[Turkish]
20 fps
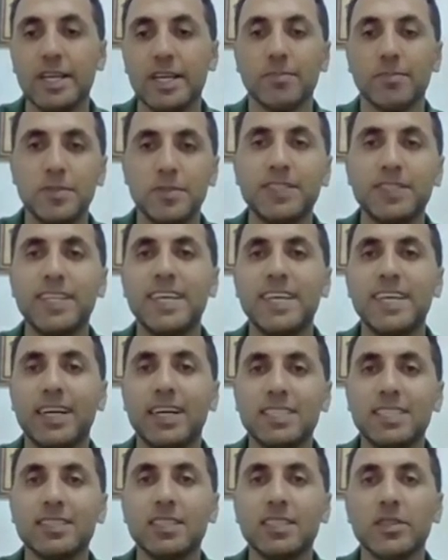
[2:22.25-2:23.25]
Bizde
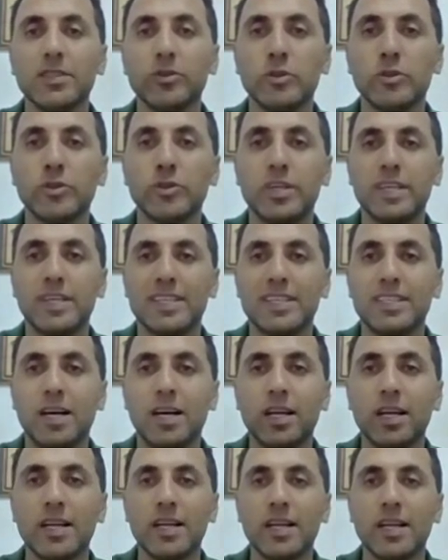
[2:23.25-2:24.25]
asıl ülkeyi
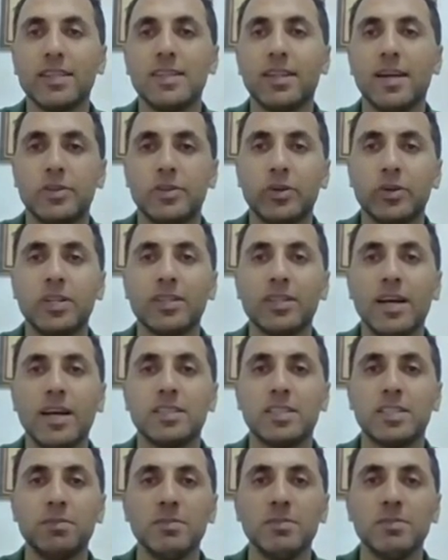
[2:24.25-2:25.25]
idare eden, yöneten
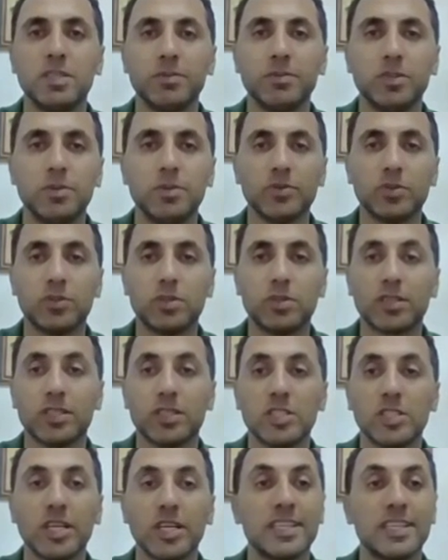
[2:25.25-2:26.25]
kimdir biliyor musunuz
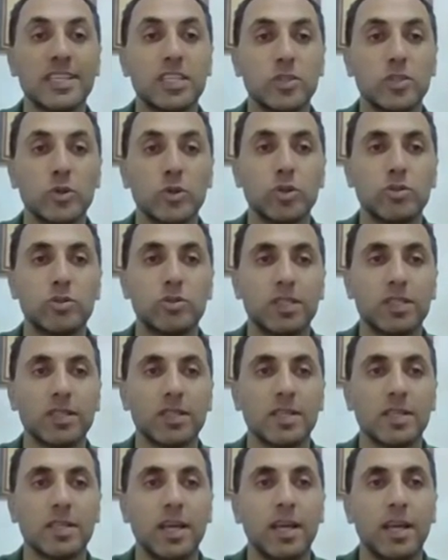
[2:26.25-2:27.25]
arkadaşlar? Yürütmedir.
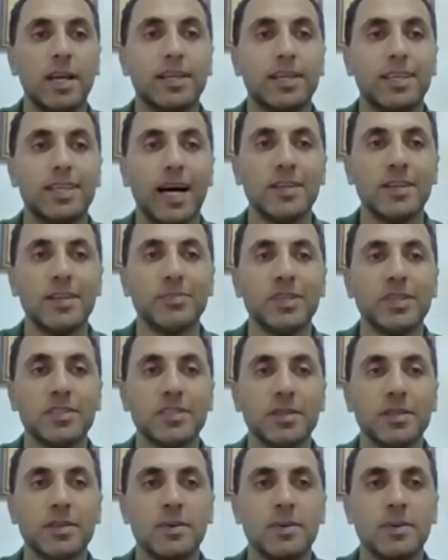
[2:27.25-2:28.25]
Yani bir
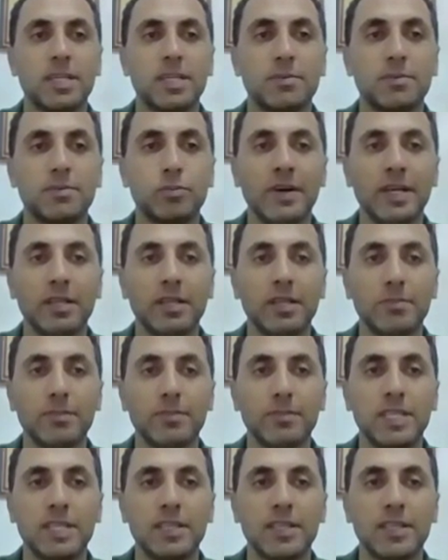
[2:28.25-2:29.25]
yasama var, bir yürütme
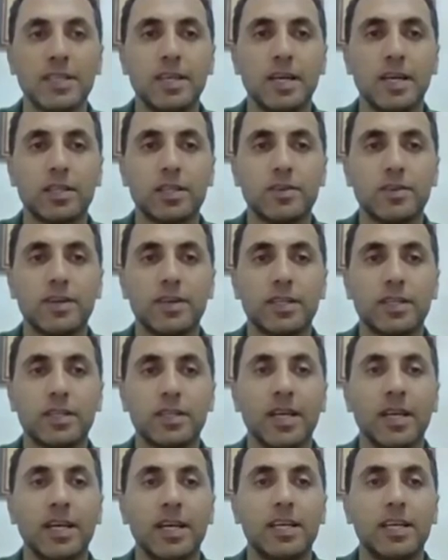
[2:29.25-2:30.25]
var, bir de yargı
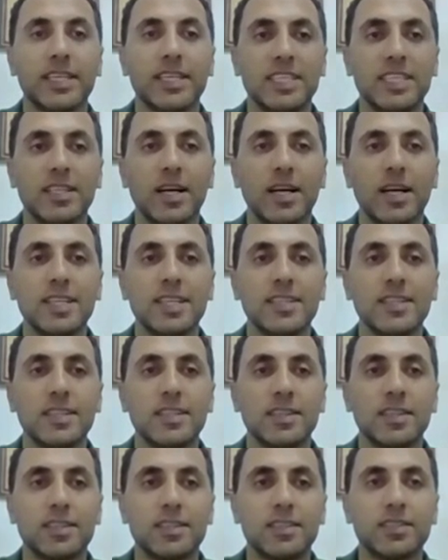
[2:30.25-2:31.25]
var. İdare
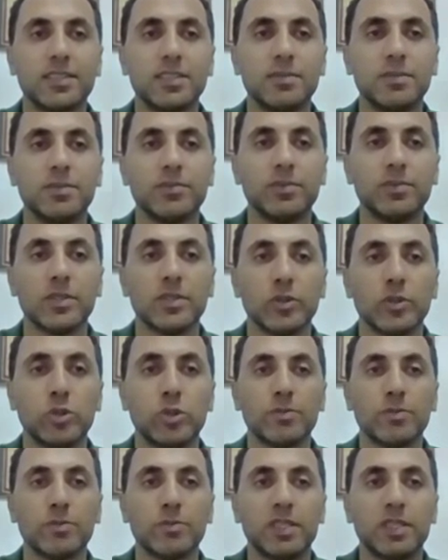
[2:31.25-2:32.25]
dediğin kısım
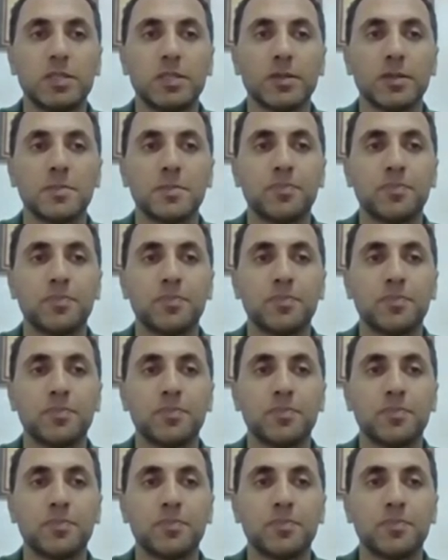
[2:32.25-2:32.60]
yürütmedir.